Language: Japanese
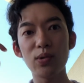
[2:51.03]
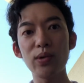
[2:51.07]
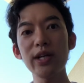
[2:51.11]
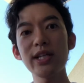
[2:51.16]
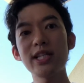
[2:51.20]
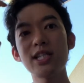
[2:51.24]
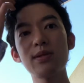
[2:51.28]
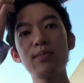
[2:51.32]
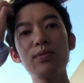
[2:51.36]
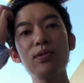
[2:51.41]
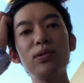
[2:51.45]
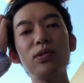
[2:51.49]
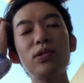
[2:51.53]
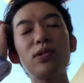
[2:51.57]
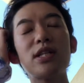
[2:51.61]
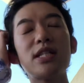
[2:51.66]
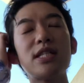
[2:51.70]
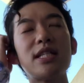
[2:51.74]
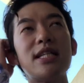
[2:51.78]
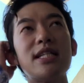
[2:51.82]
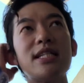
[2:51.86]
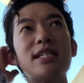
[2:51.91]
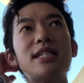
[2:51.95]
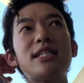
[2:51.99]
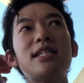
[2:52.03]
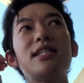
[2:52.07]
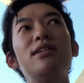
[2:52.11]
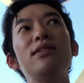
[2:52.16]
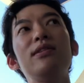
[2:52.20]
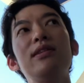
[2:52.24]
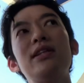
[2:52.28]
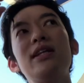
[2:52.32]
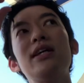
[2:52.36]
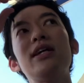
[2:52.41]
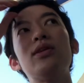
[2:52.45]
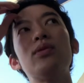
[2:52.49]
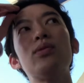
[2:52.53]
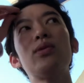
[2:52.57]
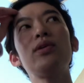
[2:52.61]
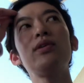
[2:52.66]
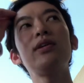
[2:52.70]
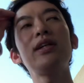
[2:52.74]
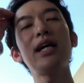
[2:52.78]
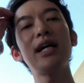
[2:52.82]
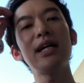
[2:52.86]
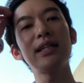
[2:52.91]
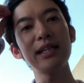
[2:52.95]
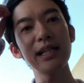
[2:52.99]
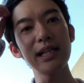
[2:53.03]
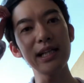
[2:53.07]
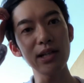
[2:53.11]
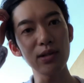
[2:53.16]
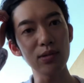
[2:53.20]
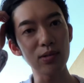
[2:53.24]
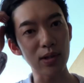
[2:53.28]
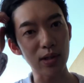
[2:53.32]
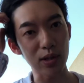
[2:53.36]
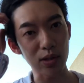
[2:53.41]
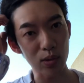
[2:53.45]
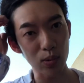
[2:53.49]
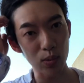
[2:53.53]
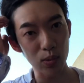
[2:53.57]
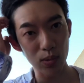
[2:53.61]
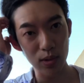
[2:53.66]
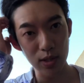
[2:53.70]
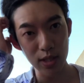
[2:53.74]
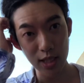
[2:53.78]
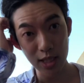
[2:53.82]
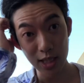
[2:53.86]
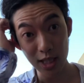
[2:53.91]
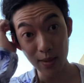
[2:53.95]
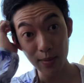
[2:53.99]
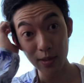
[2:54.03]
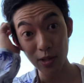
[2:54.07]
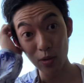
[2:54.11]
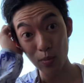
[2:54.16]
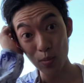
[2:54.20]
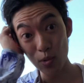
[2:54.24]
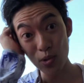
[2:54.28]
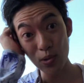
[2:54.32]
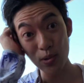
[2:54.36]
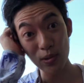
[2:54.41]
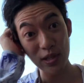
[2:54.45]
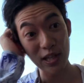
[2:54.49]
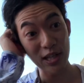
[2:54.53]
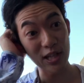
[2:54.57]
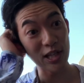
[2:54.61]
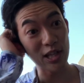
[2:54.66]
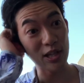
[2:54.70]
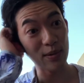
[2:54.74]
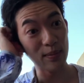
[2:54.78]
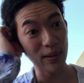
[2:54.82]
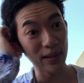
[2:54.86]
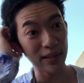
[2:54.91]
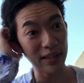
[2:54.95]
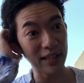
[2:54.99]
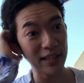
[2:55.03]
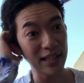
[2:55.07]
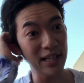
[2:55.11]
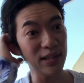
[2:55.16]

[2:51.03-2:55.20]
これ自分のですね自信ってどれぐらい当てになるのかってことをですね調べた面白い研究もあって、